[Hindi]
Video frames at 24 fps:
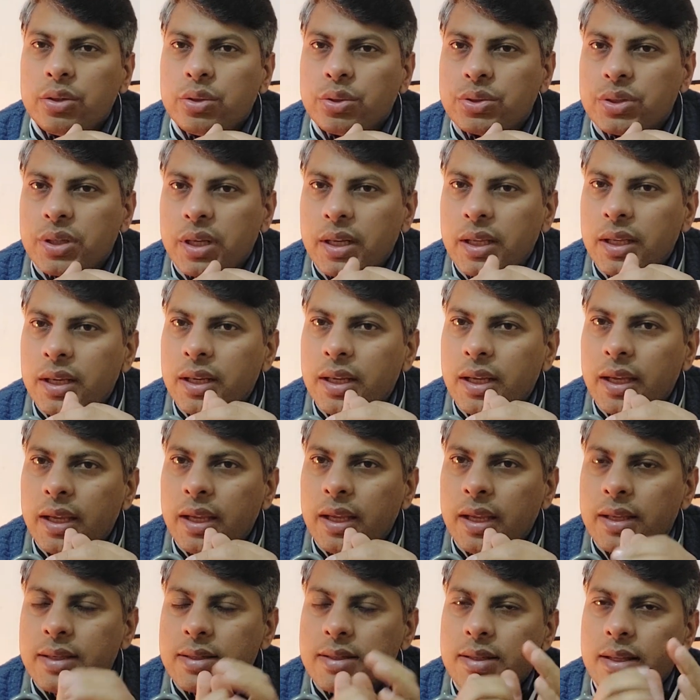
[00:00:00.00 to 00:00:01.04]
तो शरीर
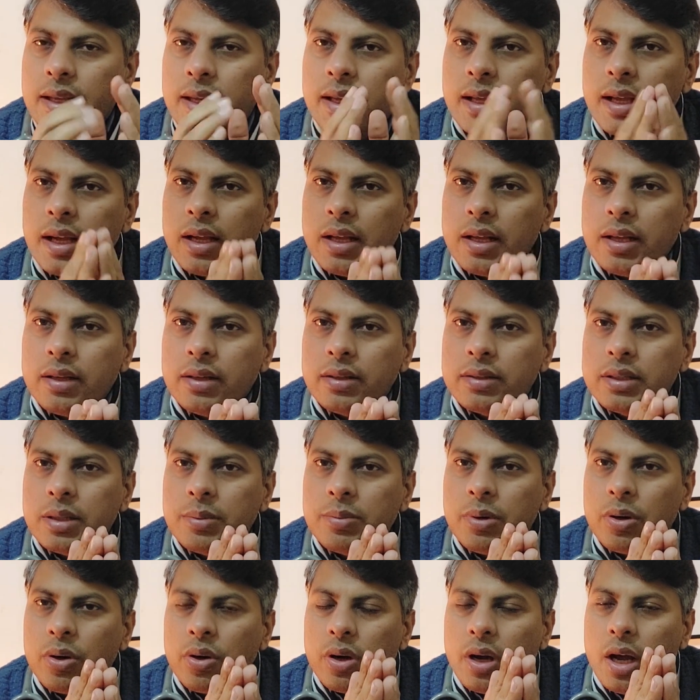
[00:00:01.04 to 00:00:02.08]
के हिस्से का
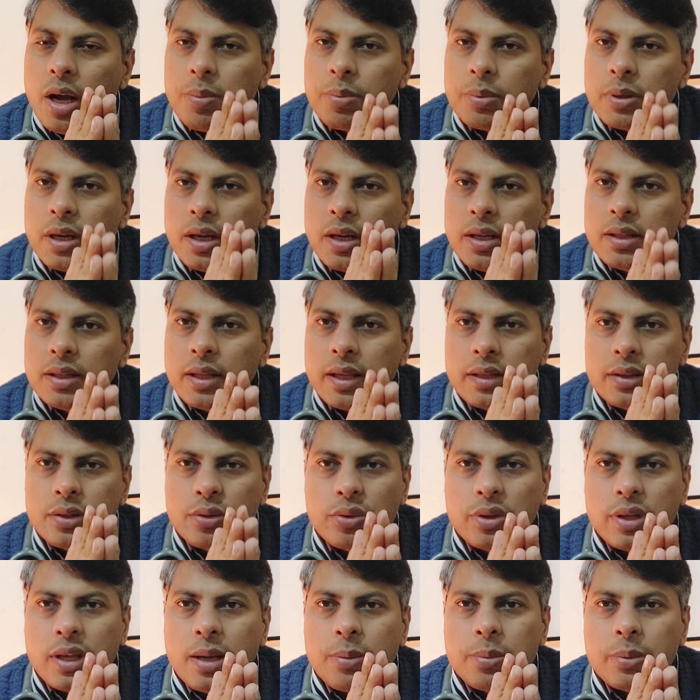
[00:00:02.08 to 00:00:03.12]
जब आपका
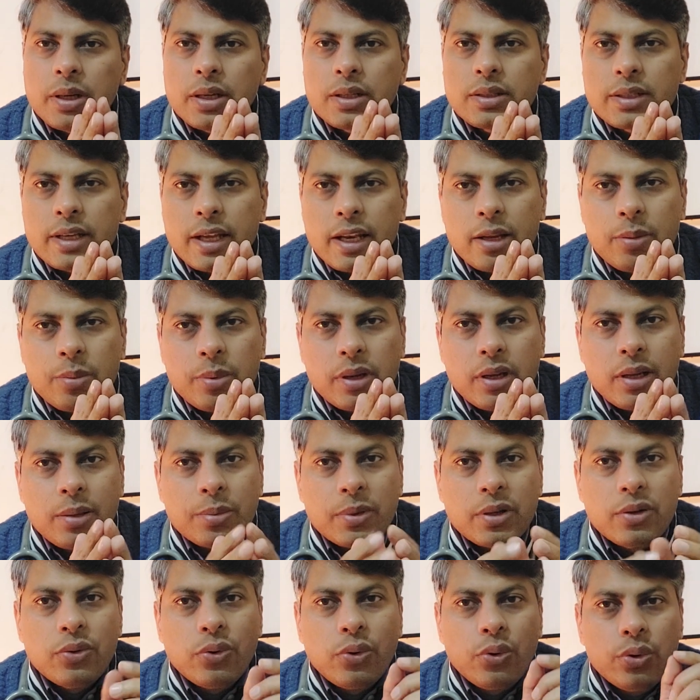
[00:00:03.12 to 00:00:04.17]
देखते हो कि आपका चेहरे पे
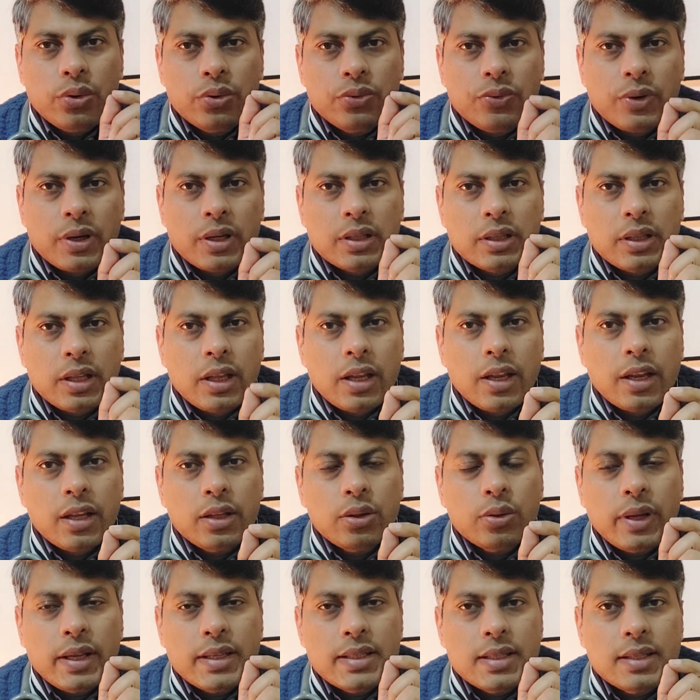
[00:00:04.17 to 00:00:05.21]
आपके होठ फटते
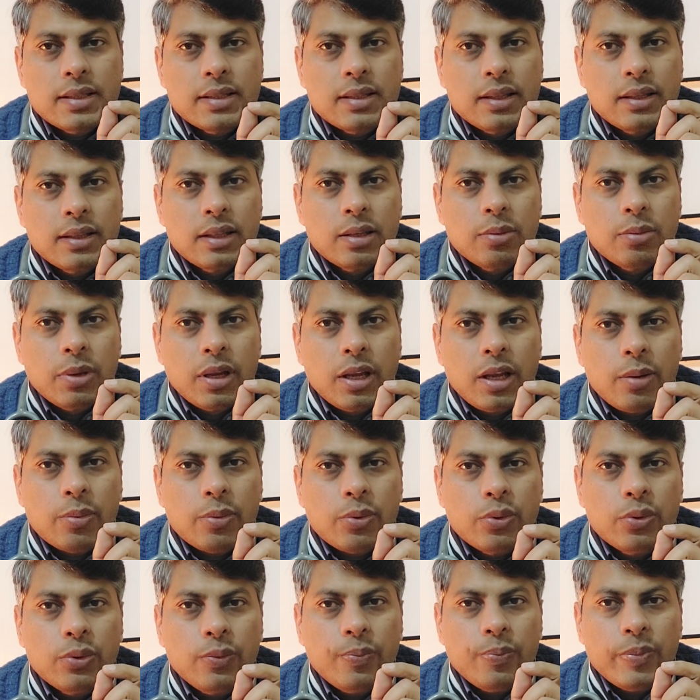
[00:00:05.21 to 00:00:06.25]
हैं तो ऐसी स्थिति में
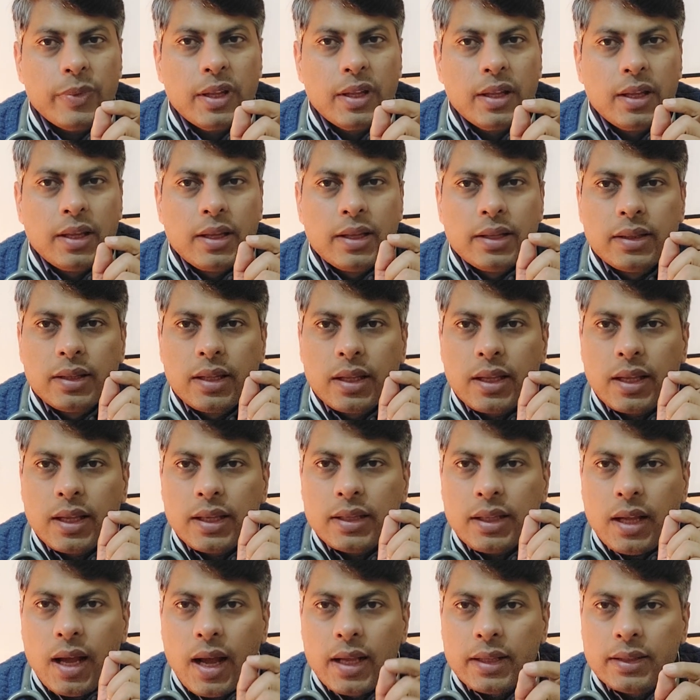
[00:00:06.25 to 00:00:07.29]
आपको
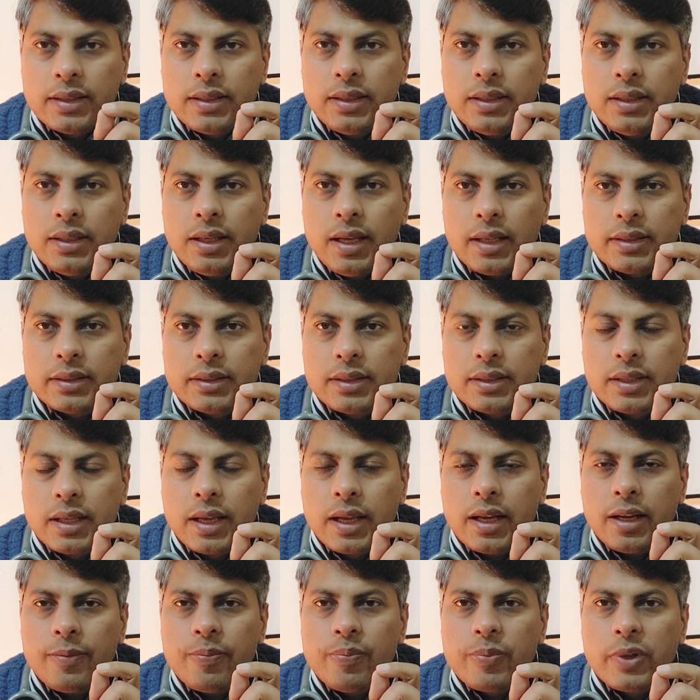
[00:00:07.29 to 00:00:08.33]
दिक्कत आती ही आती
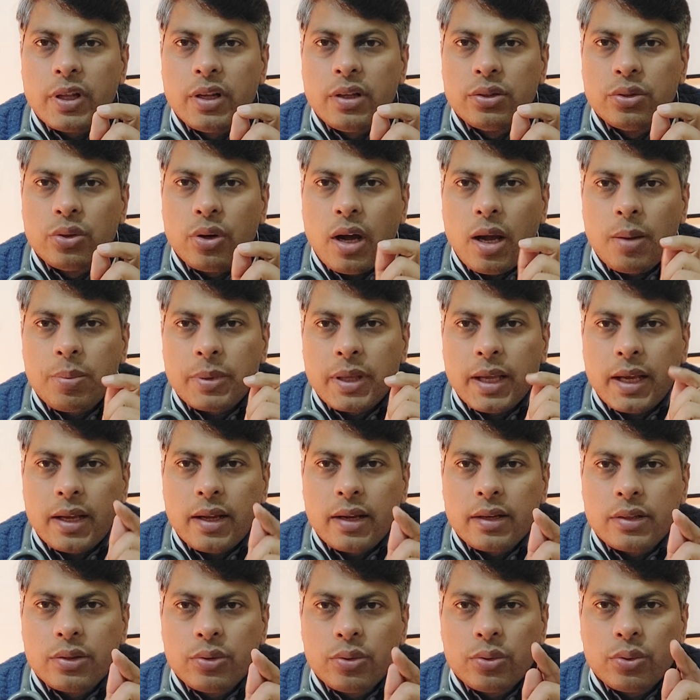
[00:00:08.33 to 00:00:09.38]
है तो आप क्या
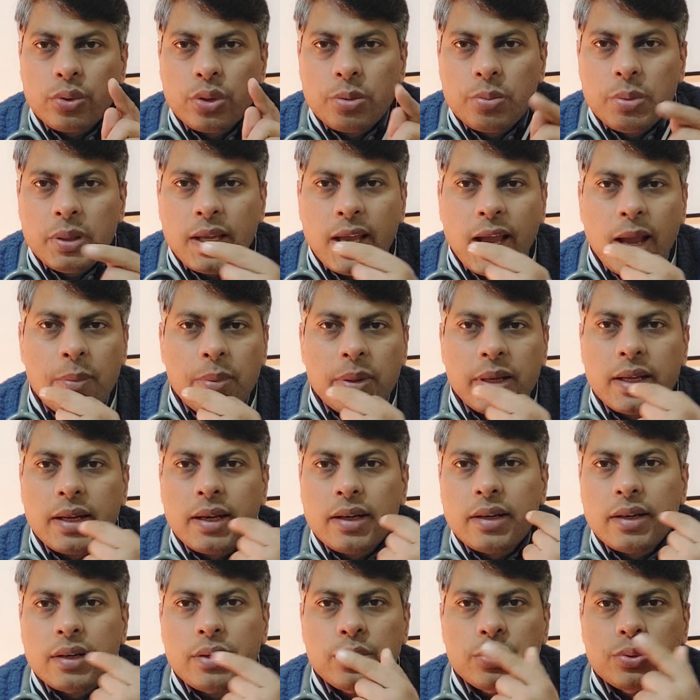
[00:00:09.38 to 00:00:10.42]
करते हो कोई भी
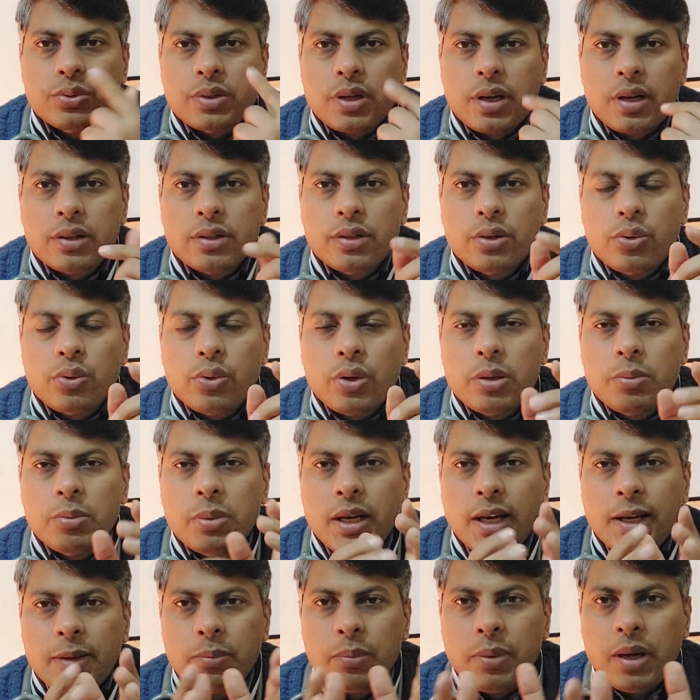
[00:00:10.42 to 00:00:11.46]
एप्लीकेटर यूज़ करते हो कोई
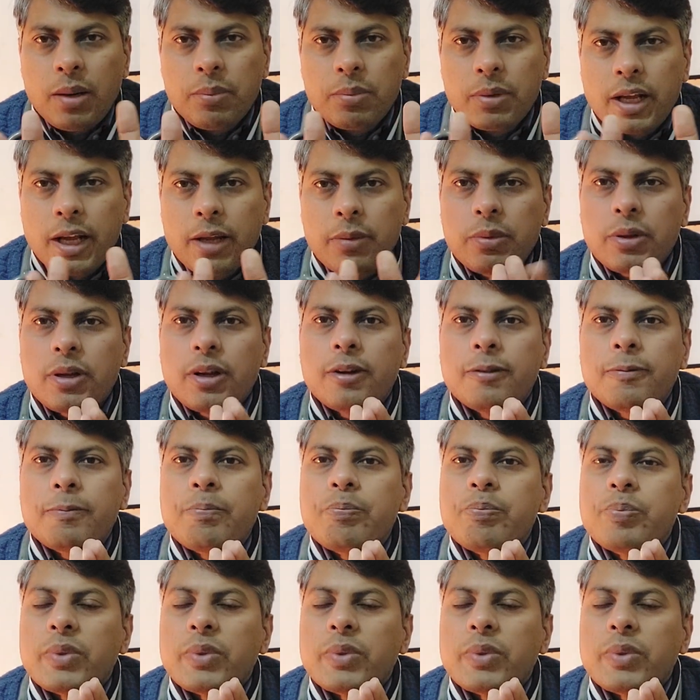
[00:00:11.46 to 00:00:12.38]
भी लिप बाम टाइप का